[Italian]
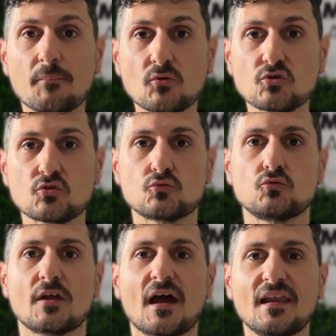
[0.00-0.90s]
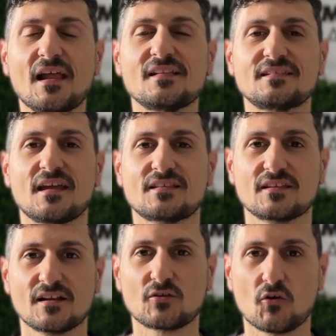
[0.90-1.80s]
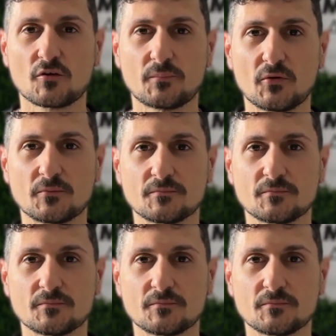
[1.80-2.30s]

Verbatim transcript: postura e l'altezza del corpo.